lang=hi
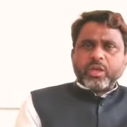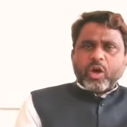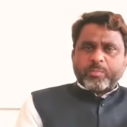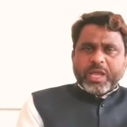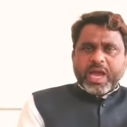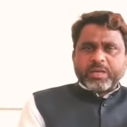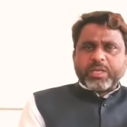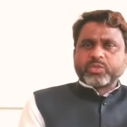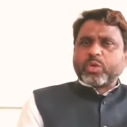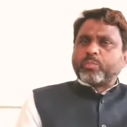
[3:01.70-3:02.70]
और बिहार
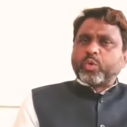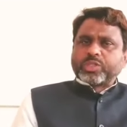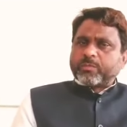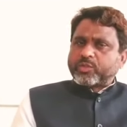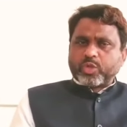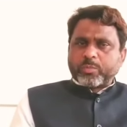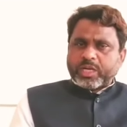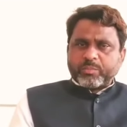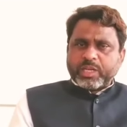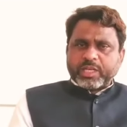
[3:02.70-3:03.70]
में इस वक्त भूख से मजदूर
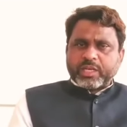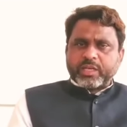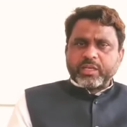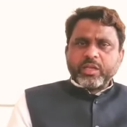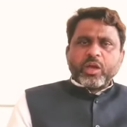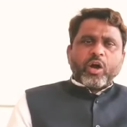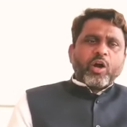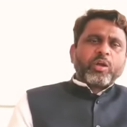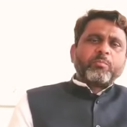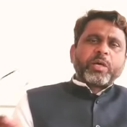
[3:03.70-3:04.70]
मरने भी लगे हैं
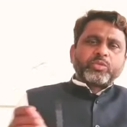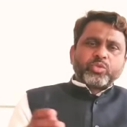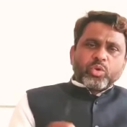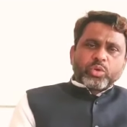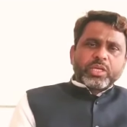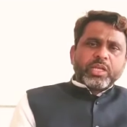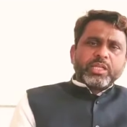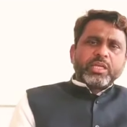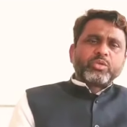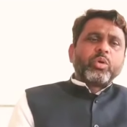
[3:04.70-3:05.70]
और मजदूरों के
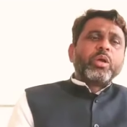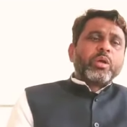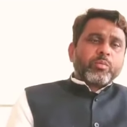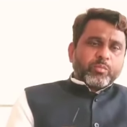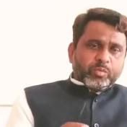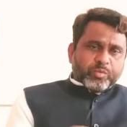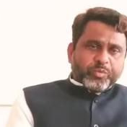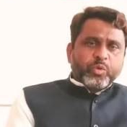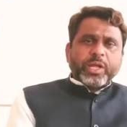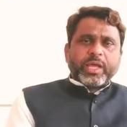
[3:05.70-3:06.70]
लिए जो
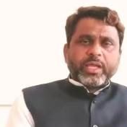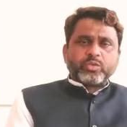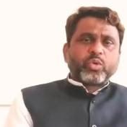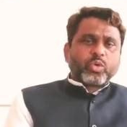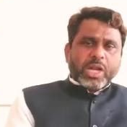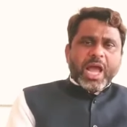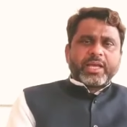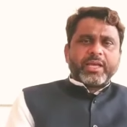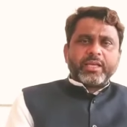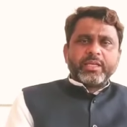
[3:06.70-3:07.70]
फूड है जो खुराक
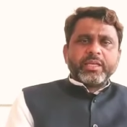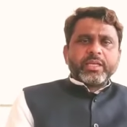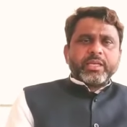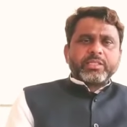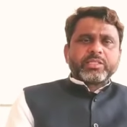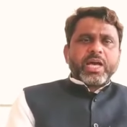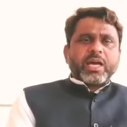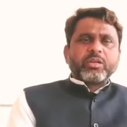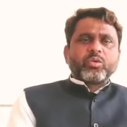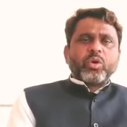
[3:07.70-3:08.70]
है
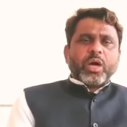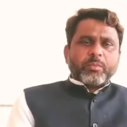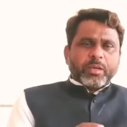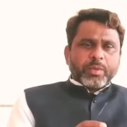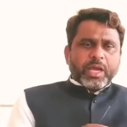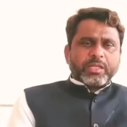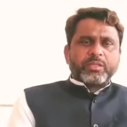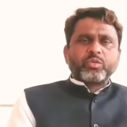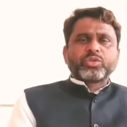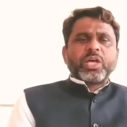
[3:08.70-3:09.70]
इंसान को हमें
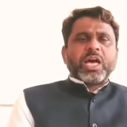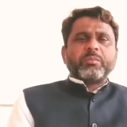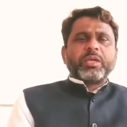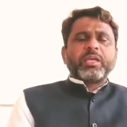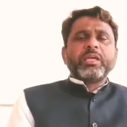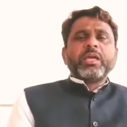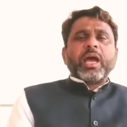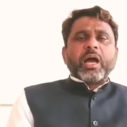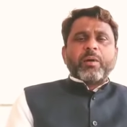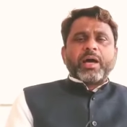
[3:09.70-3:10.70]
हिंदुस्तान में
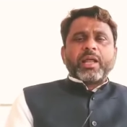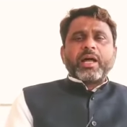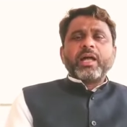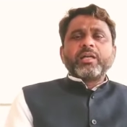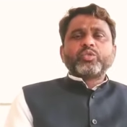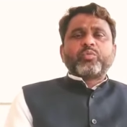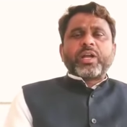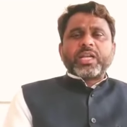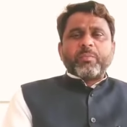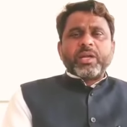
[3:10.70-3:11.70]
हमारा जो
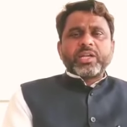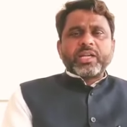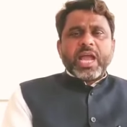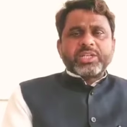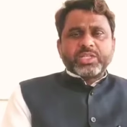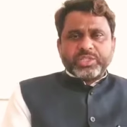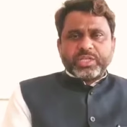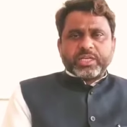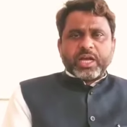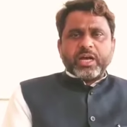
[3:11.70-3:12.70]
फंडामेंटल राइट है
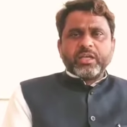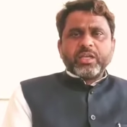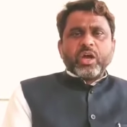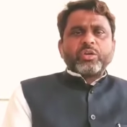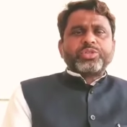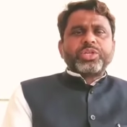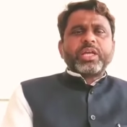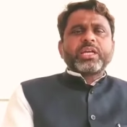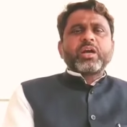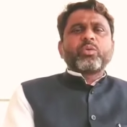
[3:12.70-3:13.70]
जीने का और
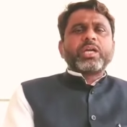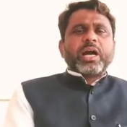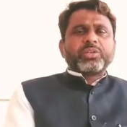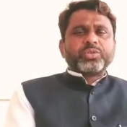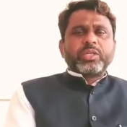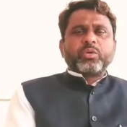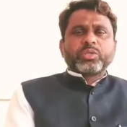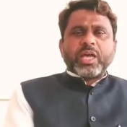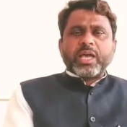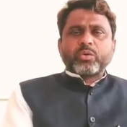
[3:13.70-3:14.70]
जीने का कोई अर्थ नहीं
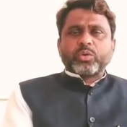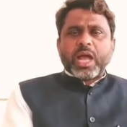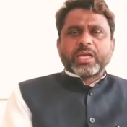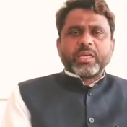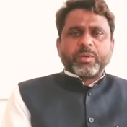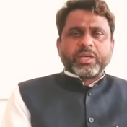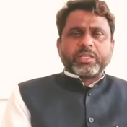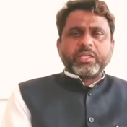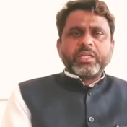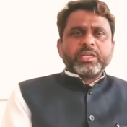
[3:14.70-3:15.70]
होता है खुराक के
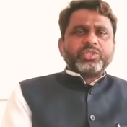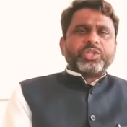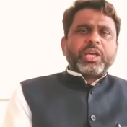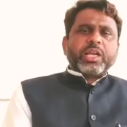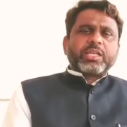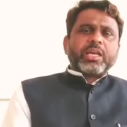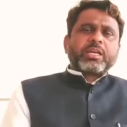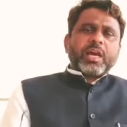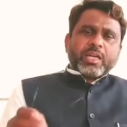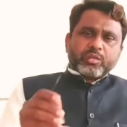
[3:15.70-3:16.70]
बगैर जेल के
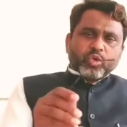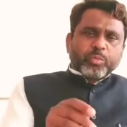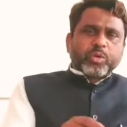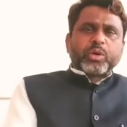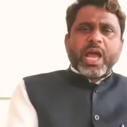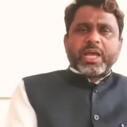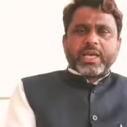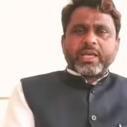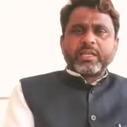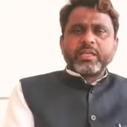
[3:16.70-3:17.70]
कैदियों को भी खुराक है